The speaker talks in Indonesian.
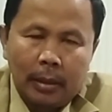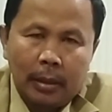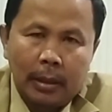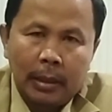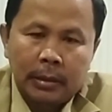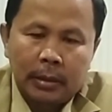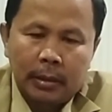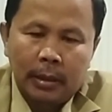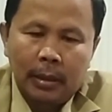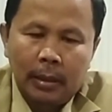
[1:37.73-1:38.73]

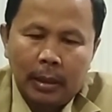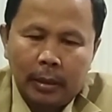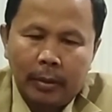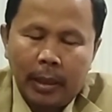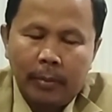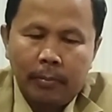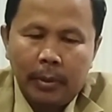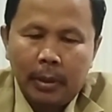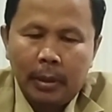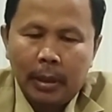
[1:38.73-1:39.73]
SD atau
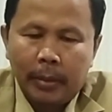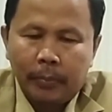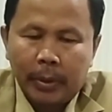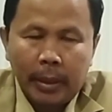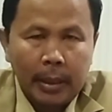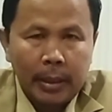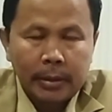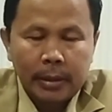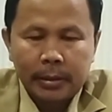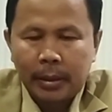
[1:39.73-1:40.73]
MI,
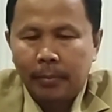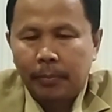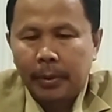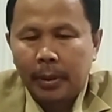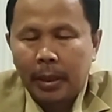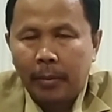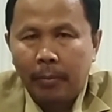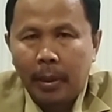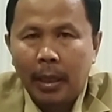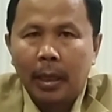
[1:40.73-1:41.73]
MTS, SMP,
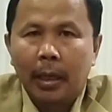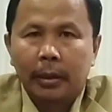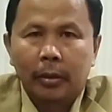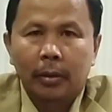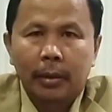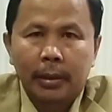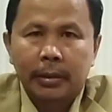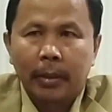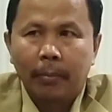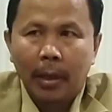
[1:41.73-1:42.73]
MA atau
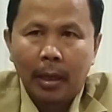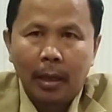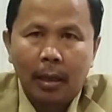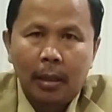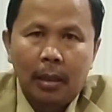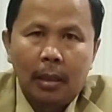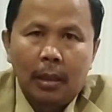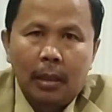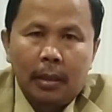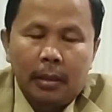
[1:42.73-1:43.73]
SMA,
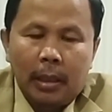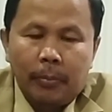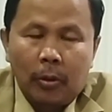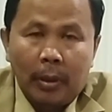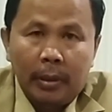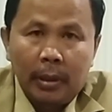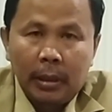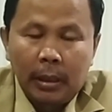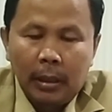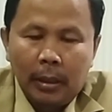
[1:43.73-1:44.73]
dan perguruan
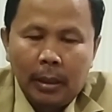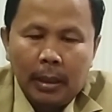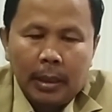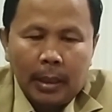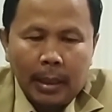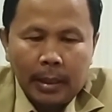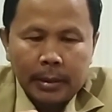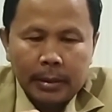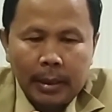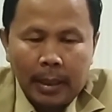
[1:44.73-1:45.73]
tinggi Nah,
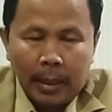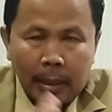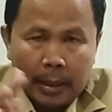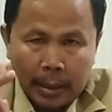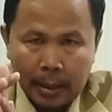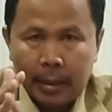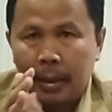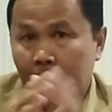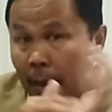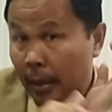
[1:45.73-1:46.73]
silahkan
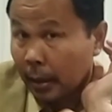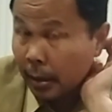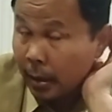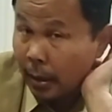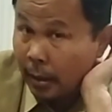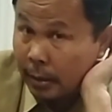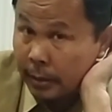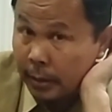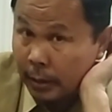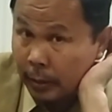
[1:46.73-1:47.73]
Anda kejar di
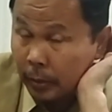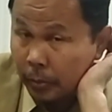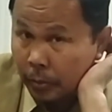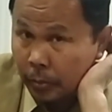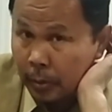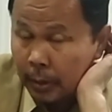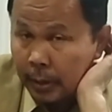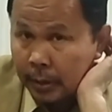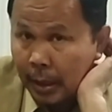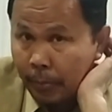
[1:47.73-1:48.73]
situ
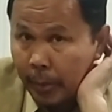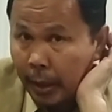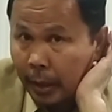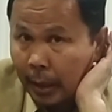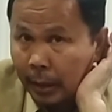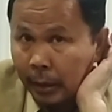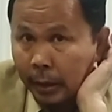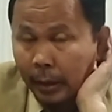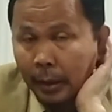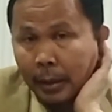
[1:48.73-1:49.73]
sambil
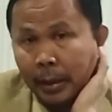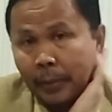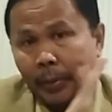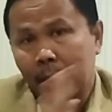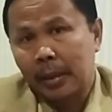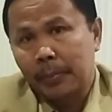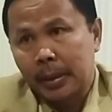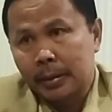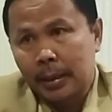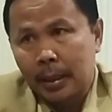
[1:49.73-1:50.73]
nyantri, tapi
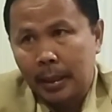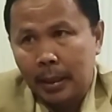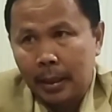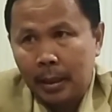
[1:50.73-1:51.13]
harapan saya